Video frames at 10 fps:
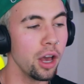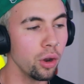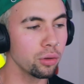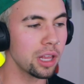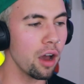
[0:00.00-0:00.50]

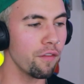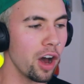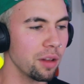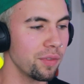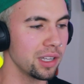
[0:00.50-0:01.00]
Eu não tenho
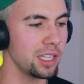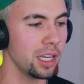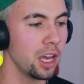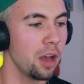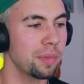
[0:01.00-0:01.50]
voz pra
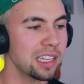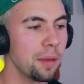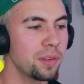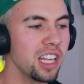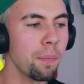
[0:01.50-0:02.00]
fazer. Porque
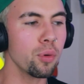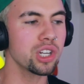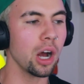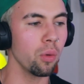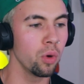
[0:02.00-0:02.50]
você precisa
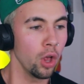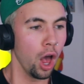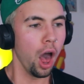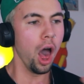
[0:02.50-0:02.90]
puxar um.